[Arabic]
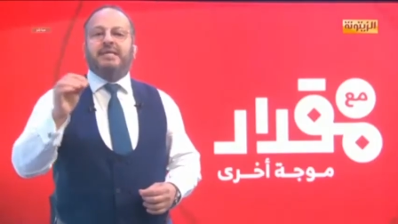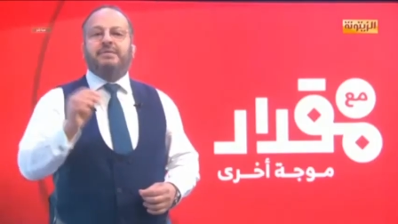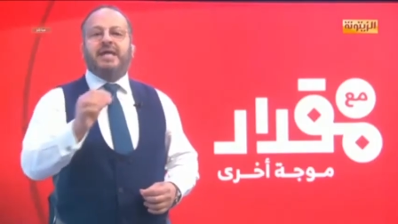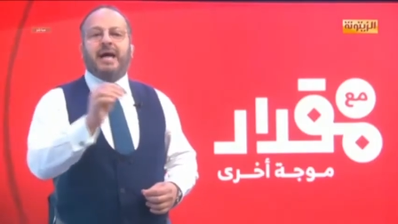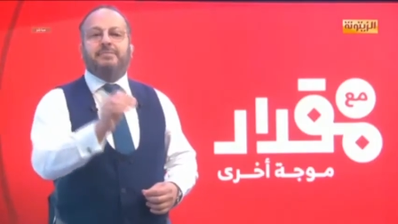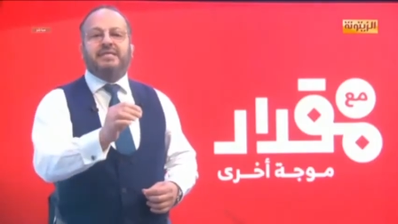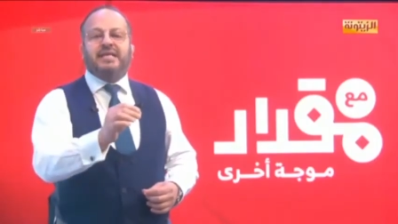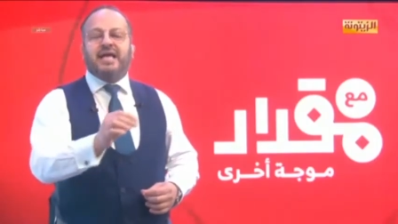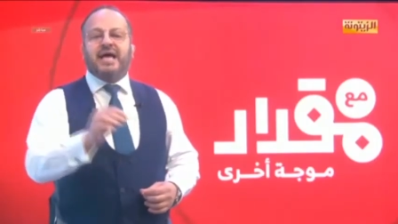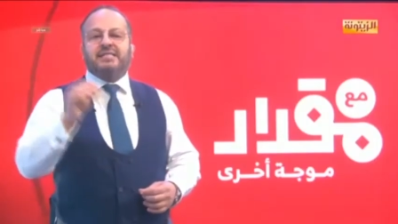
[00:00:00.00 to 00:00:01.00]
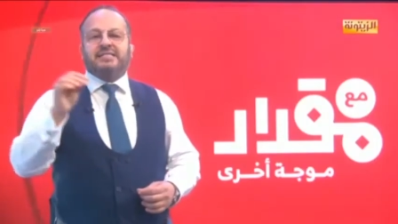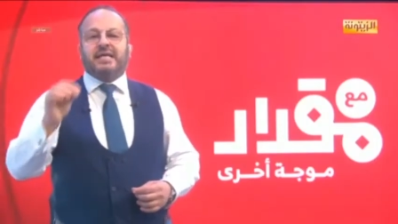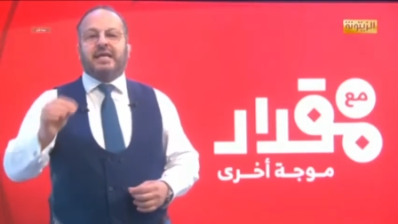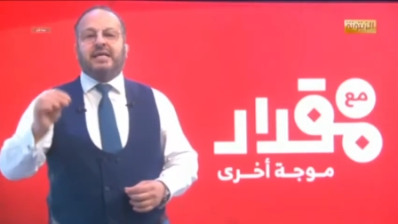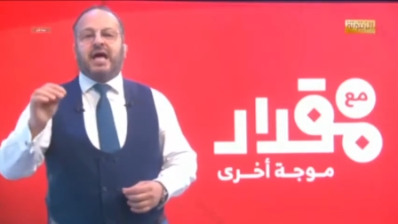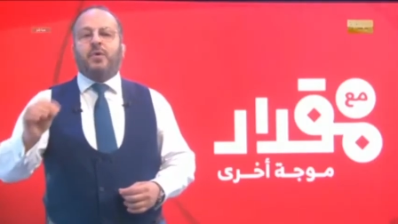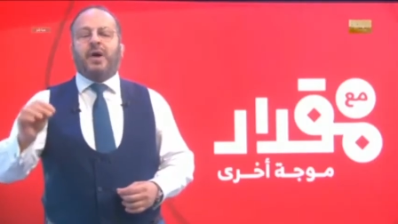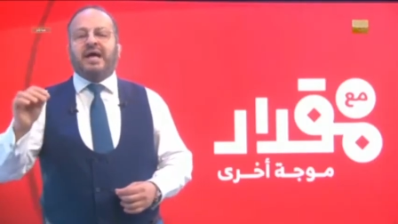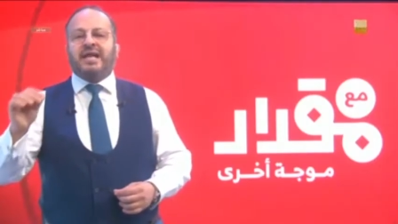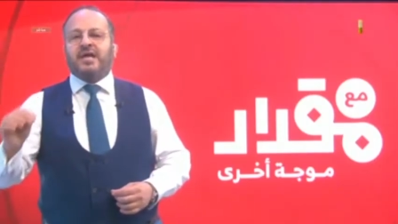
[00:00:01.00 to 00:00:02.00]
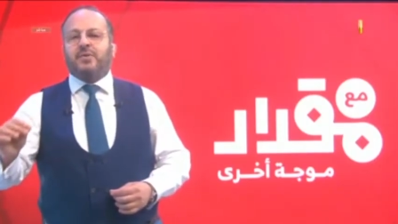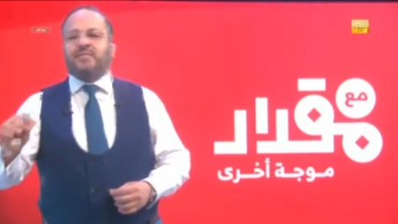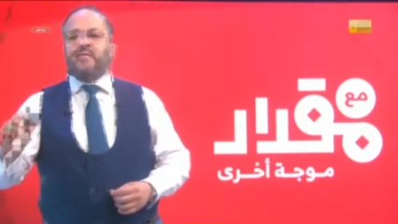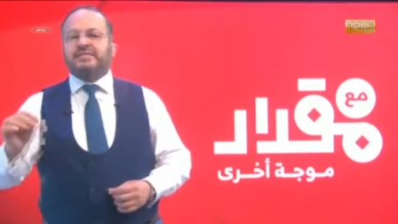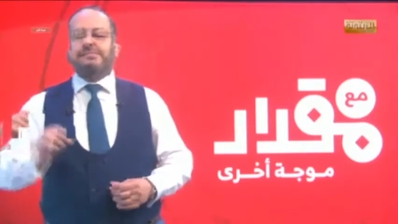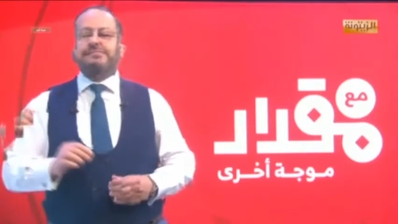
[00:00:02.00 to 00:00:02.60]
بن عبد الله صلى الله عليه وسلم